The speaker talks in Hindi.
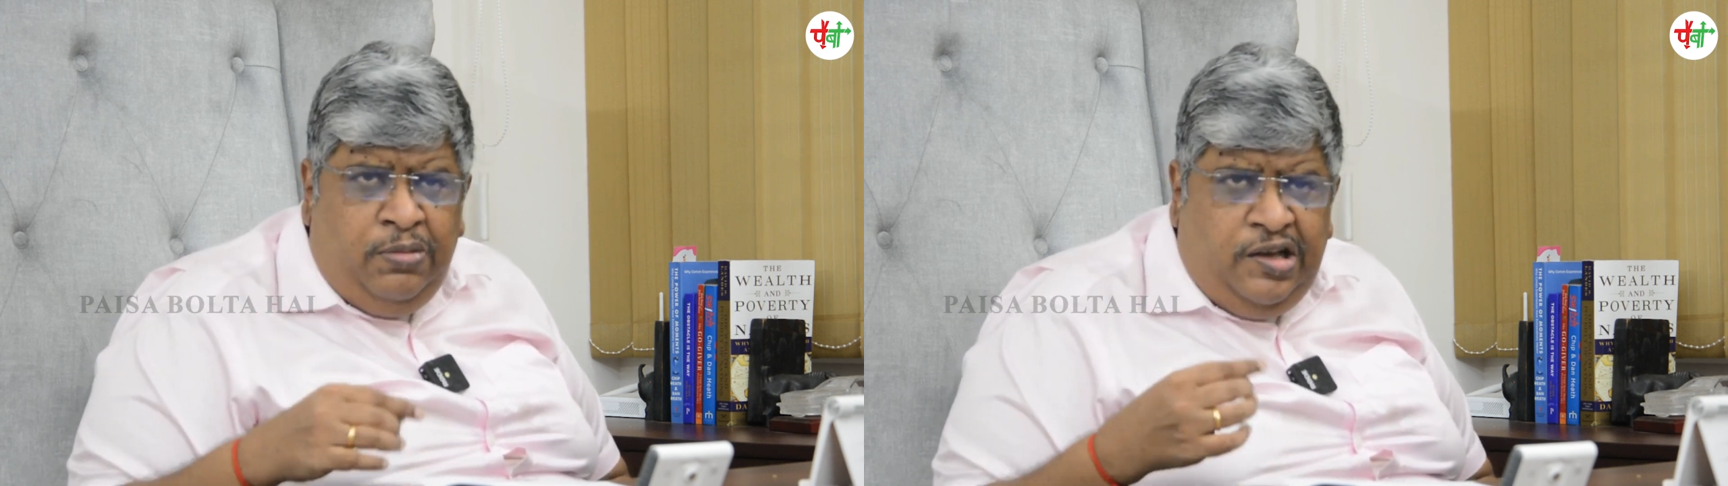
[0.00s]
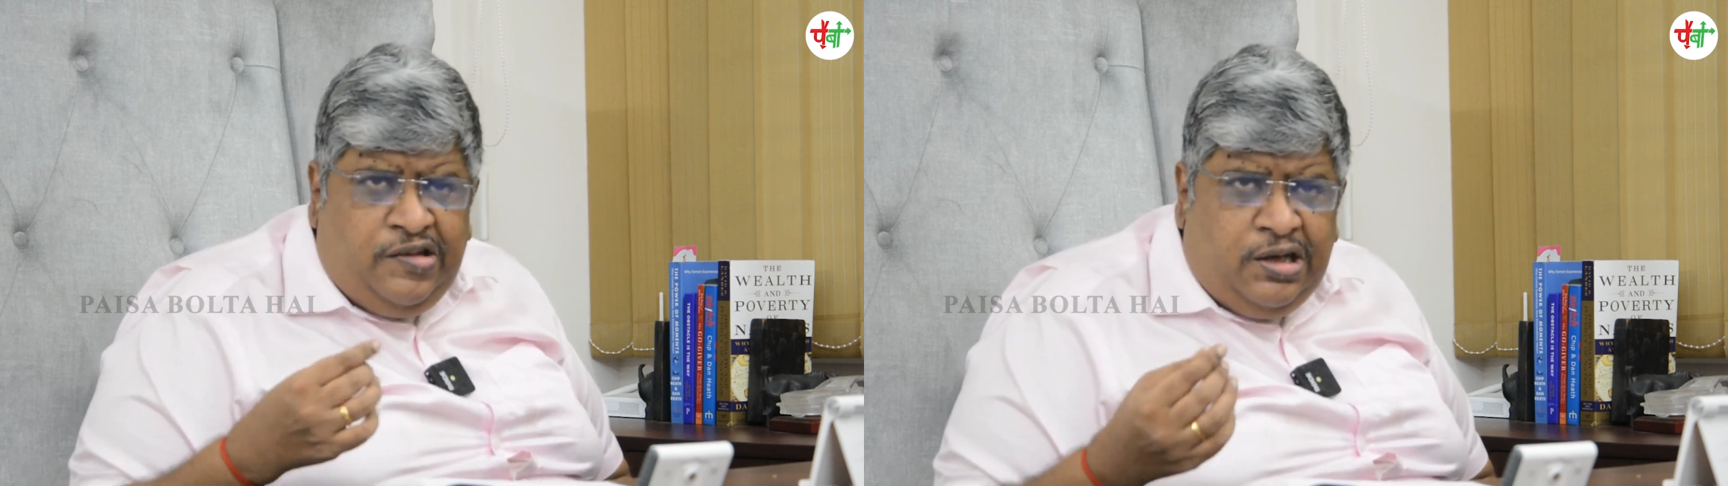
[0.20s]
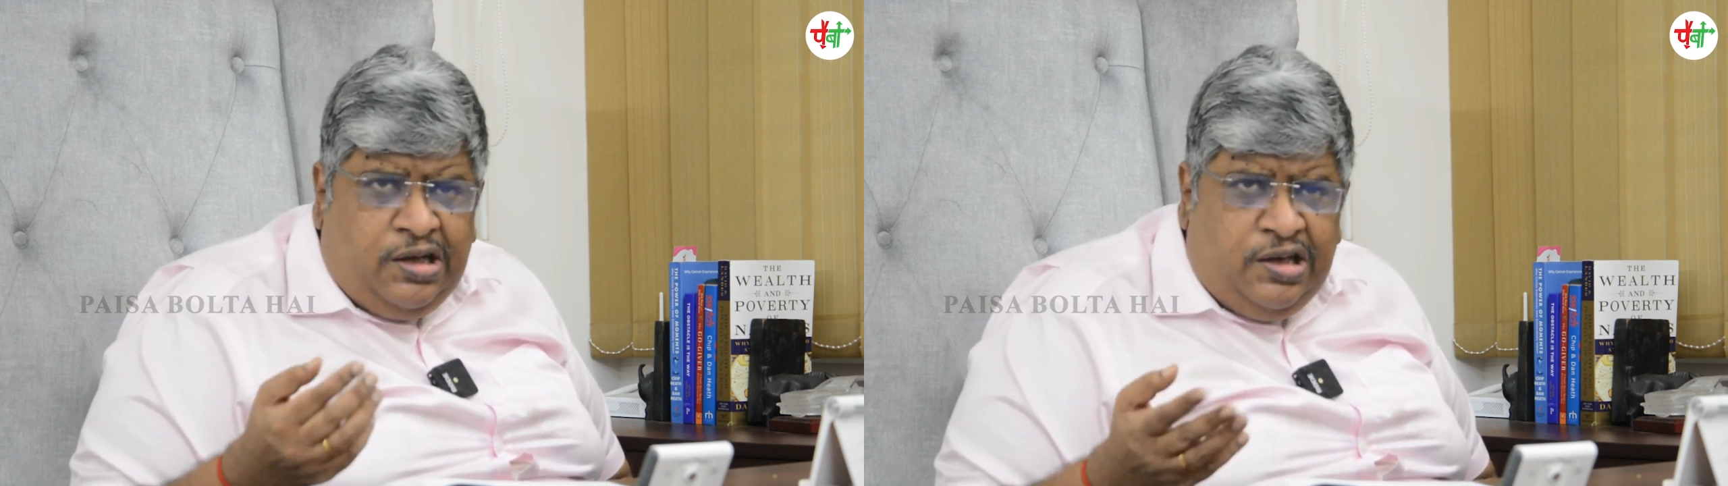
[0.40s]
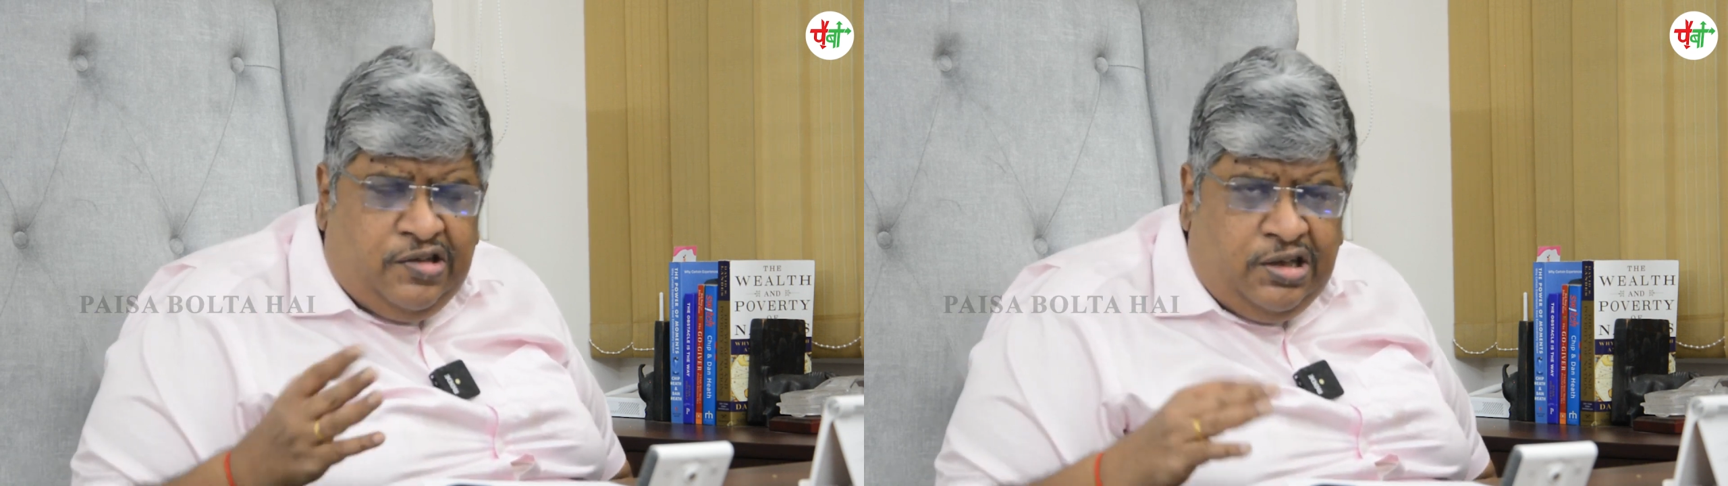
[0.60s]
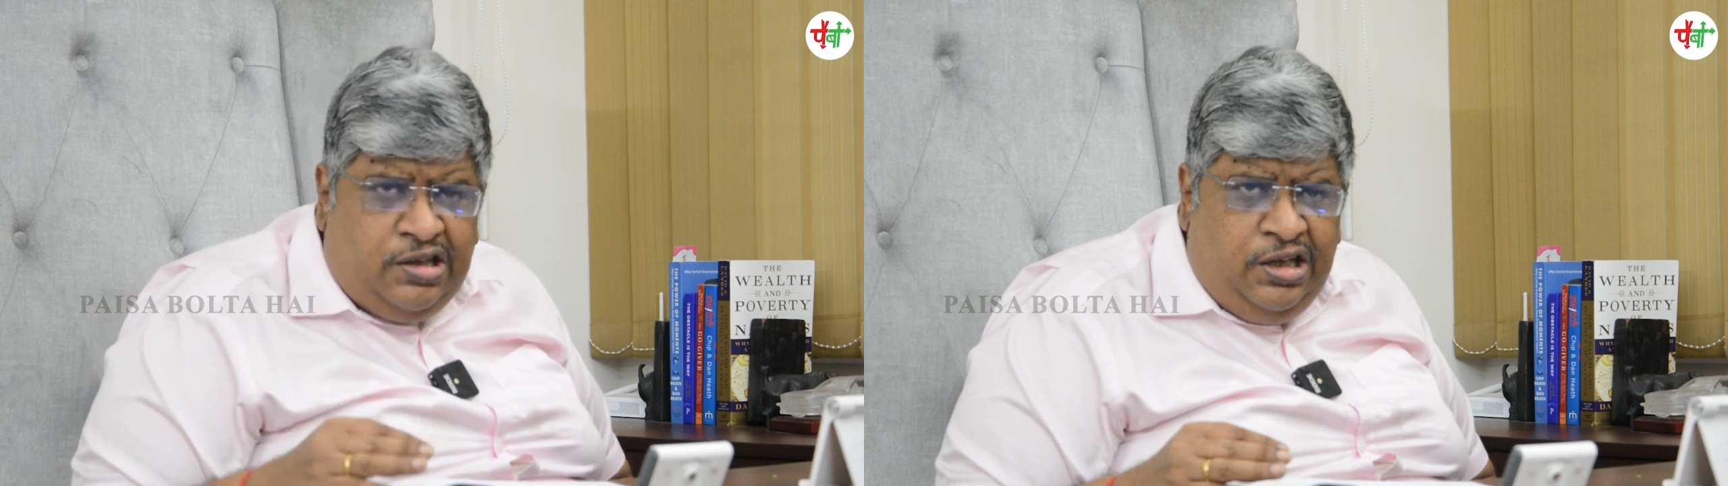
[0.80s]
ऐसा कर
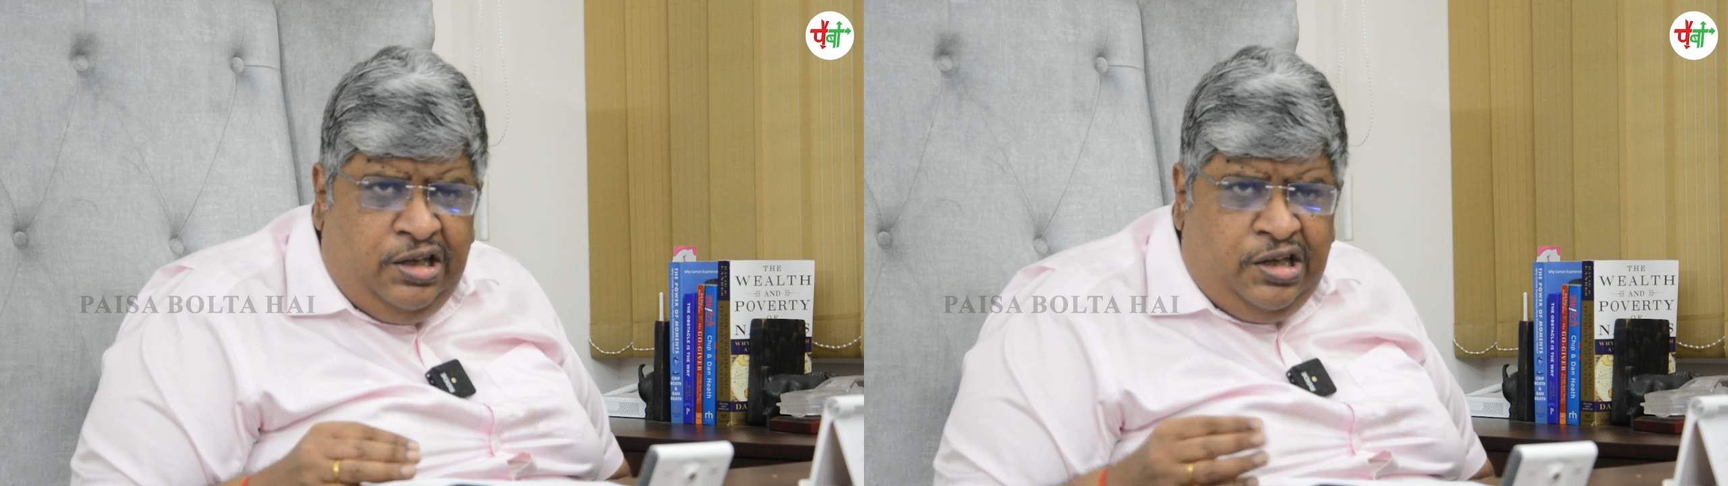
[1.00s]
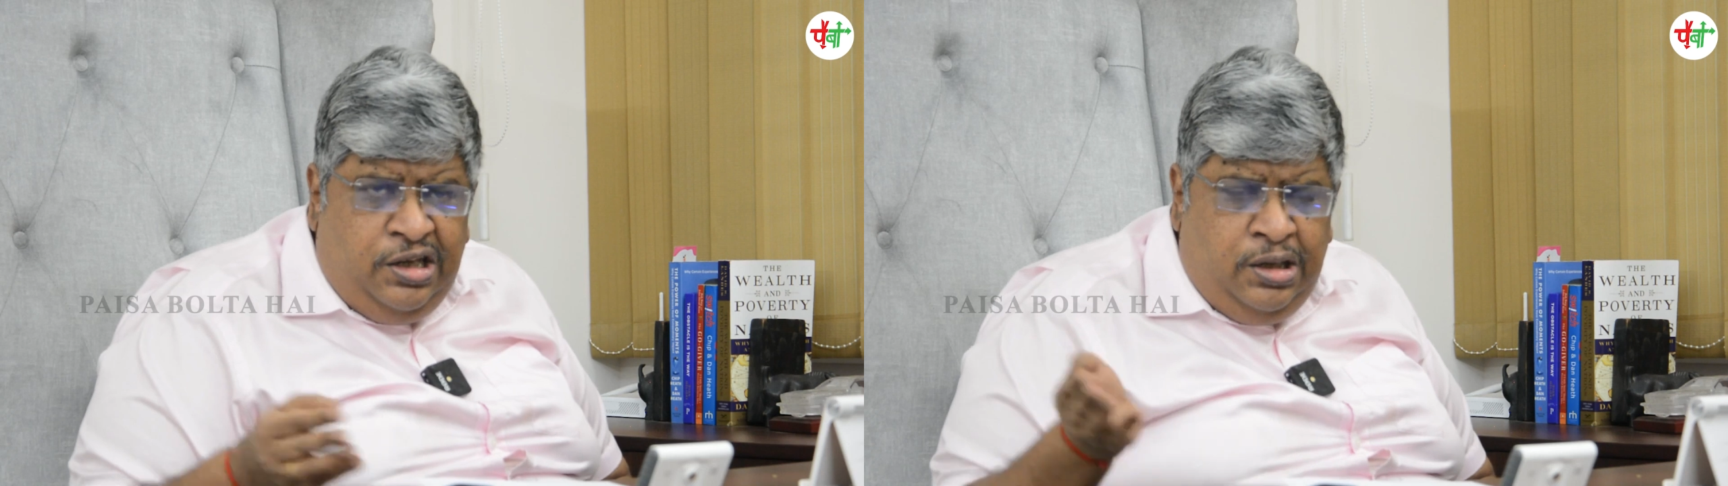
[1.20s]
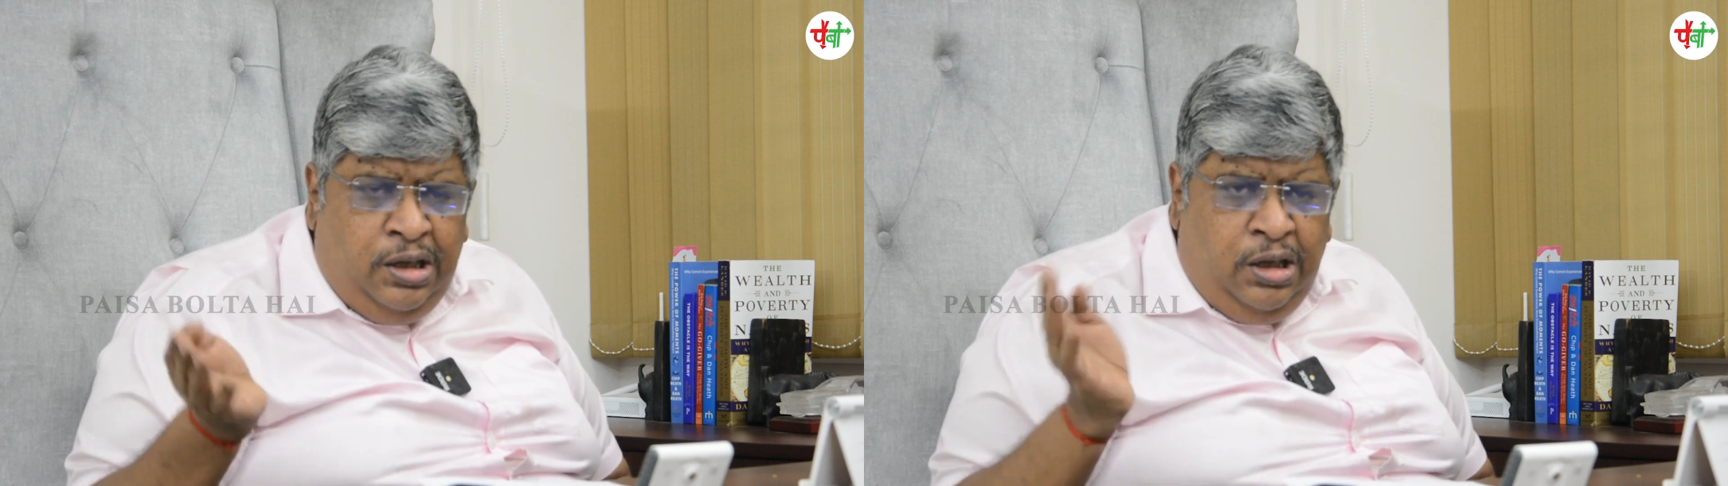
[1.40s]
सकते हैं कि